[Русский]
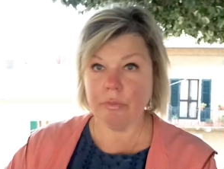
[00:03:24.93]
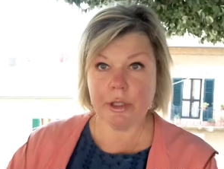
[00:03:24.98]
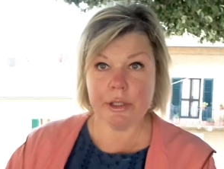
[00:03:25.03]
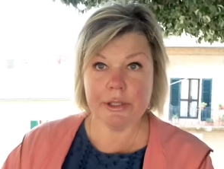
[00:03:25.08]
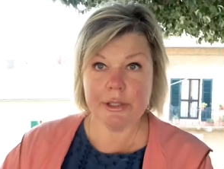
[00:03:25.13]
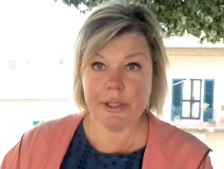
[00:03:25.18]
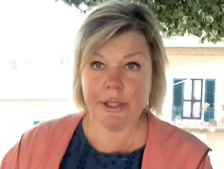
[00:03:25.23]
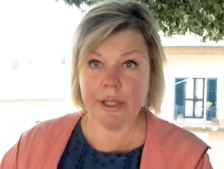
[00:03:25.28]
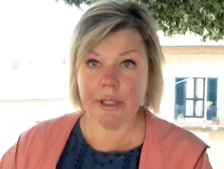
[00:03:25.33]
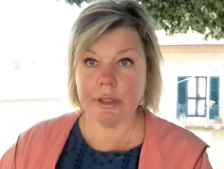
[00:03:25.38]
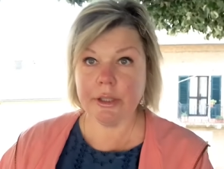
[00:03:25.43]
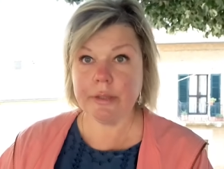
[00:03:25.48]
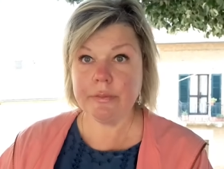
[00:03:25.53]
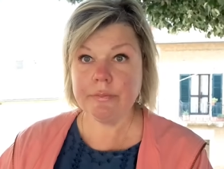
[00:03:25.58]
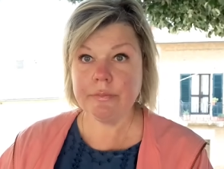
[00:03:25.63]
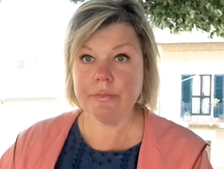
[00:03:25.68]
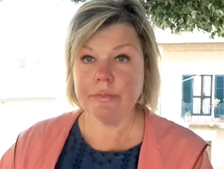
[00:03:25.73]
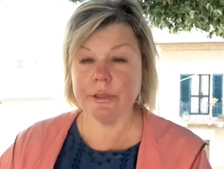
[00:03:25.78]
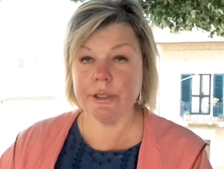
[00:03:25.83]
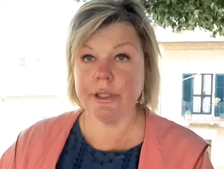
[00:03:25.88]
диета,
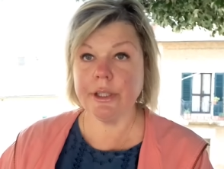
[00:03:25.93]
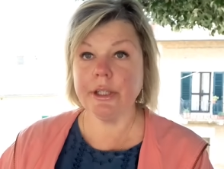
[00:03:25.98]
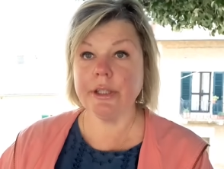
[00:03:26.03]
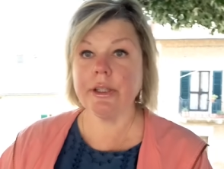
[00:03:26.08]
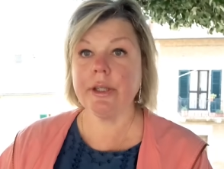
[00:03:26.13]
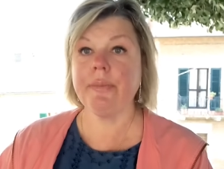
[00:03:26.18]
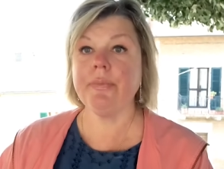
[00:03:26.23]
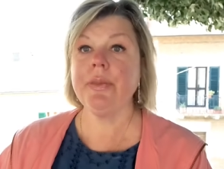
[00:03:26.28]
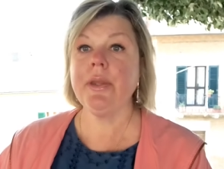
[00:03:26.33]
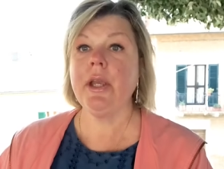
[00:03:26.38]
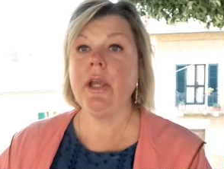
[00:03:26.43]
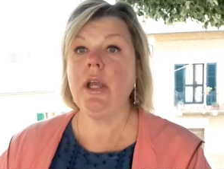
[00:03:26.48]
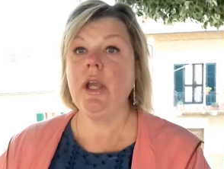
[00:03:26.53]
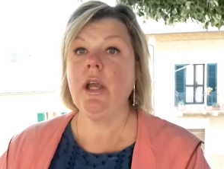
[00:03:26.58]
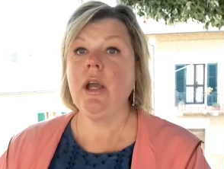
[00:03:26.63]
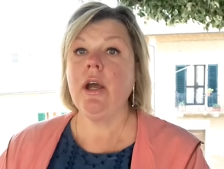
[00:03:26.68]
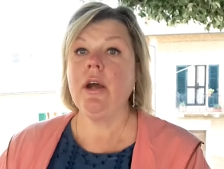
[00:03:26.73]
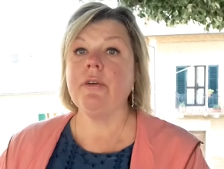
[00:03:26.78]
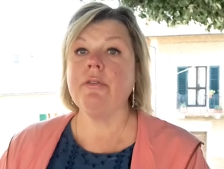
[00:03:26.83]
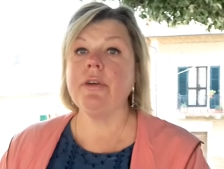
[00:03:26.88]
диета.
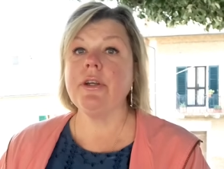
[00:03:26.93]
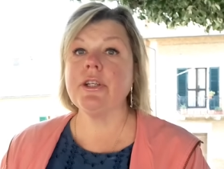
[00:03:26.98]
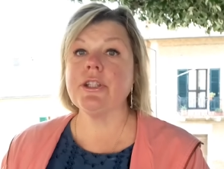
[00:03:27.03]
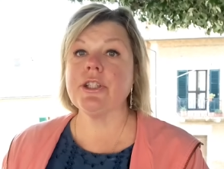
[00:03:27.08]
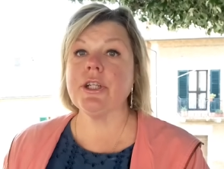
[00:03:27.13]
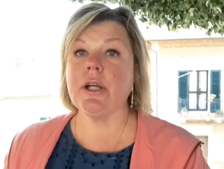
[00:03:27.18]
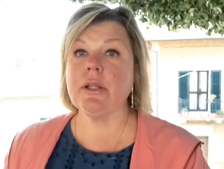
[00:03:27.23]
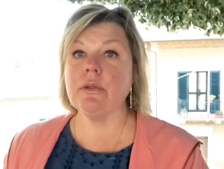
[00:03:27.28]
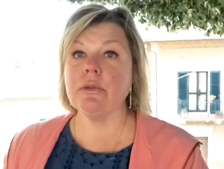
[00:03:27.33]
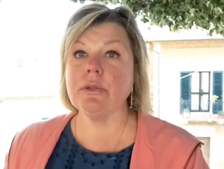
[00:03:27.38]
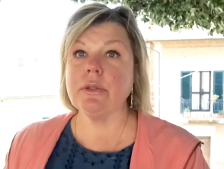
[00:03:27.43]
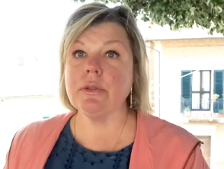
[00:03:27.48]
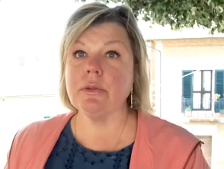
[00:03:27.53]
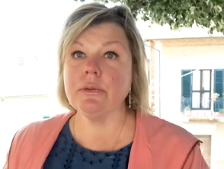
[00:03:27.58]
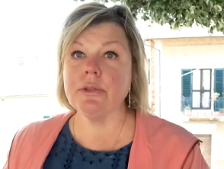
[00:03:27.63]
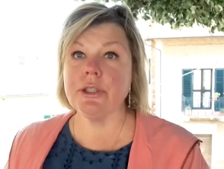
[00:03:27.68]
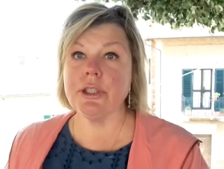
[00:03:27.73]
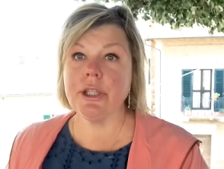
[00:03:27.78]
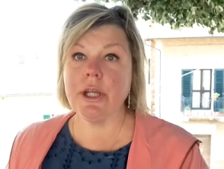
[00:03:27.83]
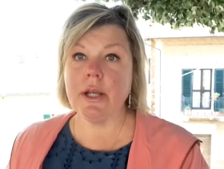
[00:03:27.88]
Выезжал он
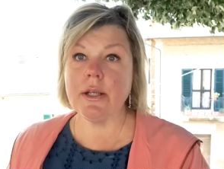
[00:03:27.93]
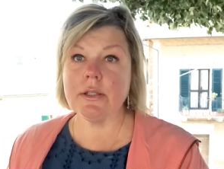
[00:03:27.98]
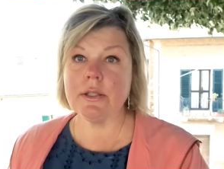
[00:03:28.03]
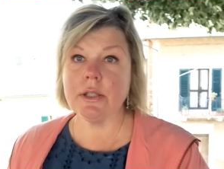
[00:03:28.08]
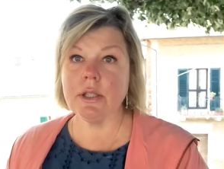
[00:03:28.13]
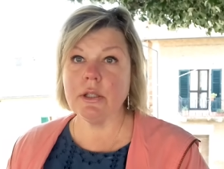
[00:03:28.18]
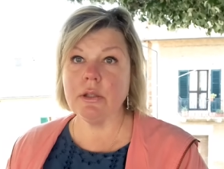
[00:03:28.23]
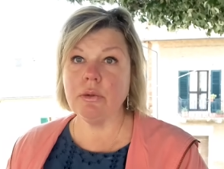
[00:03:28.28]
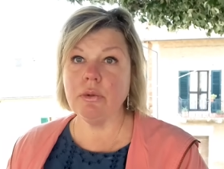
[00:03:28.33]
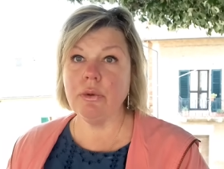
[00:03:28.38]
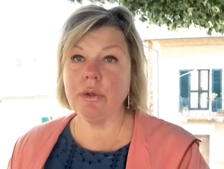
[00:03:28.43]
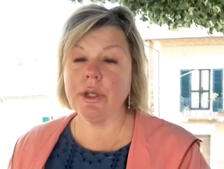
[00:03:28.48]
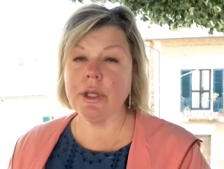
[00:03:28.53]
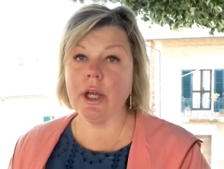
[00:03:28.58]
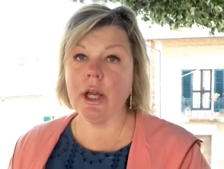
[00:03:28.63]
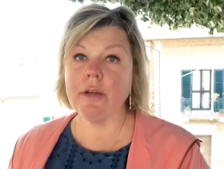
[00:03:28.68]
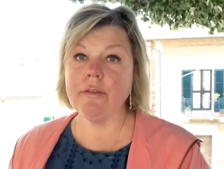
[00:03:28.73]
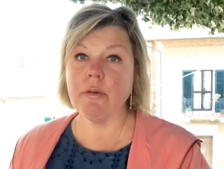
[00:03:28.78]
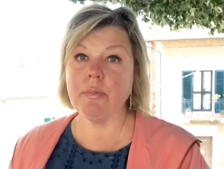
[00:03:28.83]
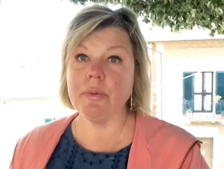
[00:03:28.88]
часто, но и,
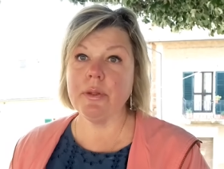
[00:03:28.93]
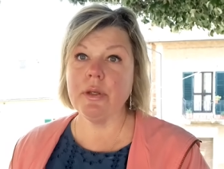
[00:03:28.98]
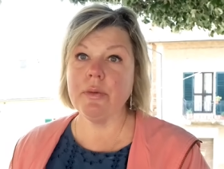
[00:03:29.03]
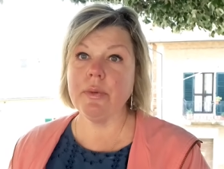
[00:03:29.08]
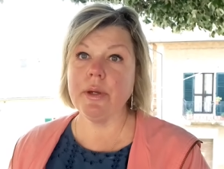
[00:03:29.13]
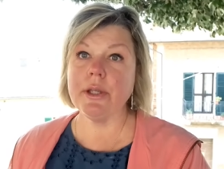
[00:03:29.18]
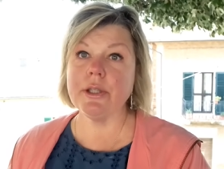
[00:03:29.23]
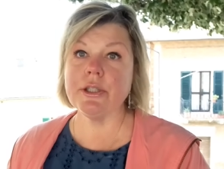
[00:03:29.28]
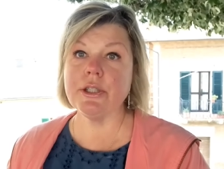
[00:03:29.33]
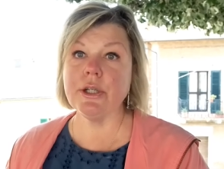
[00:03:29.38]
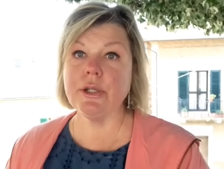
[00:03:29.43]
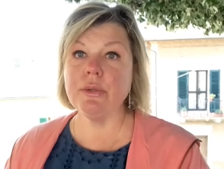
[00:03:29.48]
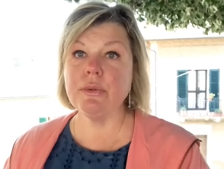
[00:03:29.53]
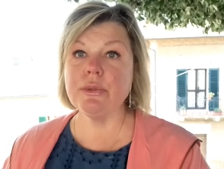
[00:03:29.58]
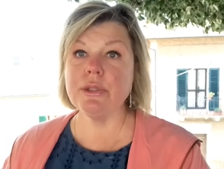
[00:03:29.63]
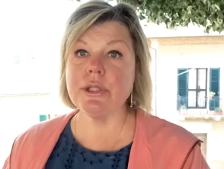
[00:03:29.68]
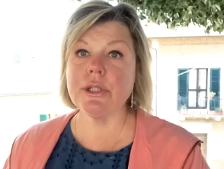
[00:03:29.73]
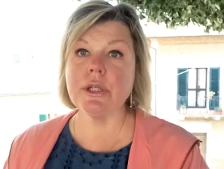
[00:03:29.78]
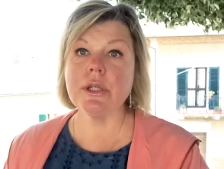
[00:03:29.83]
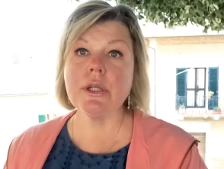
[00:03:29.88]
как вы понимаете,
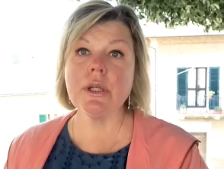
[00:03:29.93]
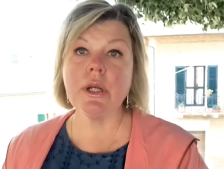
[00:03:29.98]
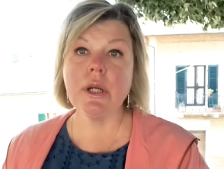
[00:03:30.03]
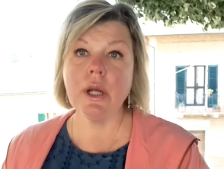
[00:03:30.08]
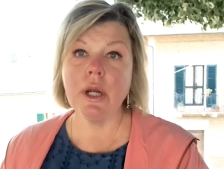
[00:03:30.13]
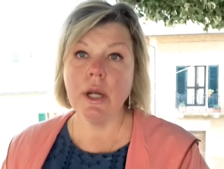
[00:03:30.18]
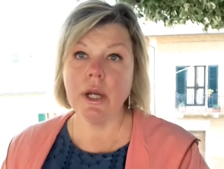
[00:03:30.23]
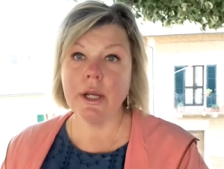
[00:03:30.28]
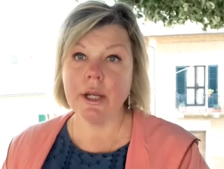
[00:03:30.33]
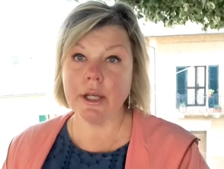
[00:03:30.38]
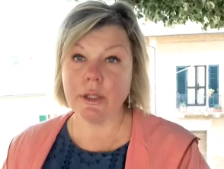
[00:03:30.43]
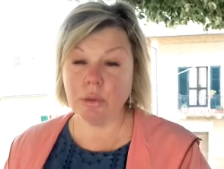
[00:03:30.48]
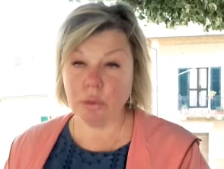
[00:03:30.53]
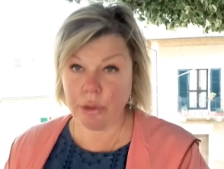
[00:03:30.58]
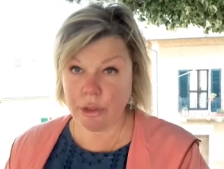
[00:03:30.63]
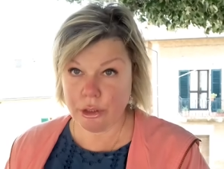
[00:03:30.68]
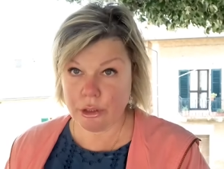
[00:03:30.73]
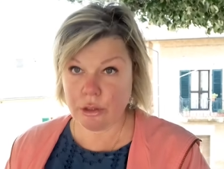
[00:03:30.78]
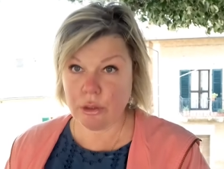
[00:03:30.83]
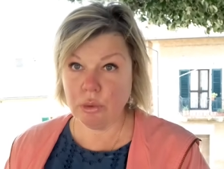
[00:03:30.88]
люди
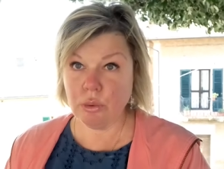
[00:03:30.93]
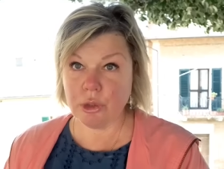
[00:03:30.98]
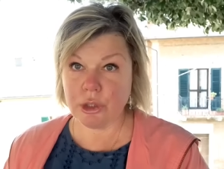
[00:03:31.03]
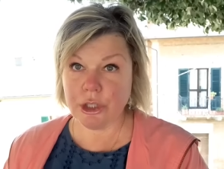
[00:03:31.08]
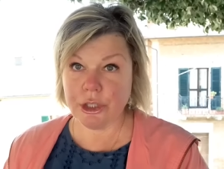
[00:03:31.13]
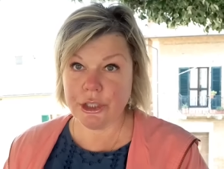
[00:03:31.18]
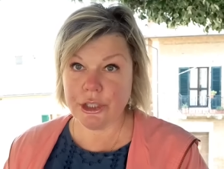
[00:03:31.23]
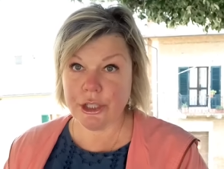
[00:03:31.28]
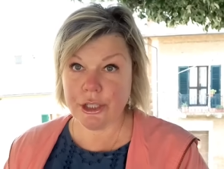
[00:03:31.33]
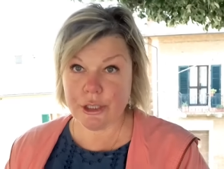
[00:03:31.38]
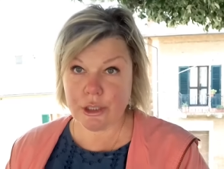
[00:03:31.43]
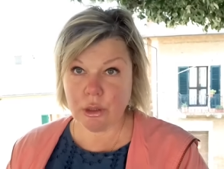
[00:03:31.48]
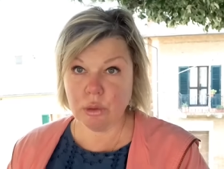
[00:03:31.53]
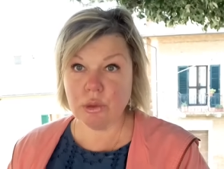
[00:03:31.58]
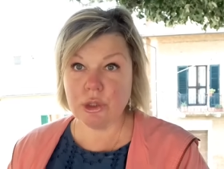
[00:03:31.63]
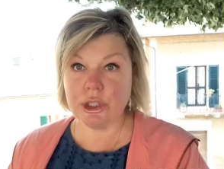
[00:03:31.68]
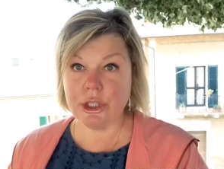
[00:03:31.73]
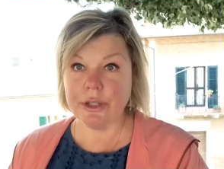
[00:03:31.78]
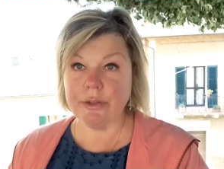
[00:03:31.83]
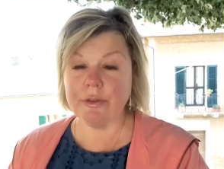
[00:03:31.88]
которые служащие,
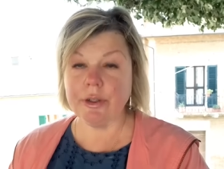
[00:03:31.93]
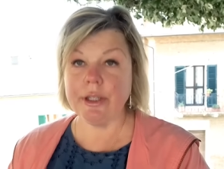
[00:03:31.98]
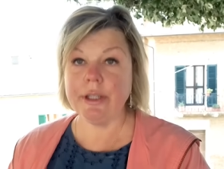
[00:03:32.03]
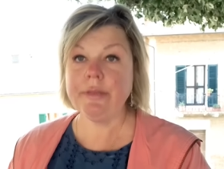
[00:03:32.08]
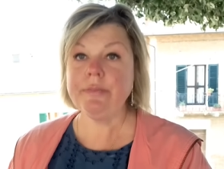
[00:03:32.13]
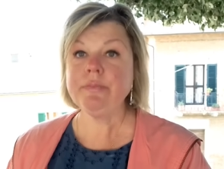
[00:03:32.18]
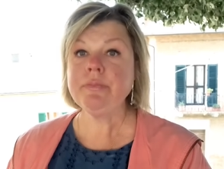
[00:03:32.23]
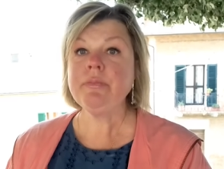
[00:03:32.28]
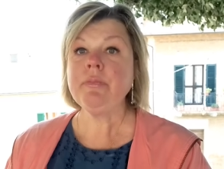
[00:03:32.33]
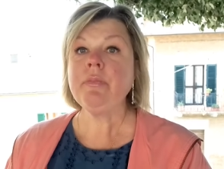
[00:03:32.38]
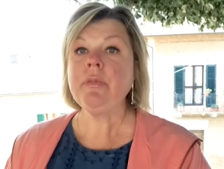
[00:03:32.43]
служивые,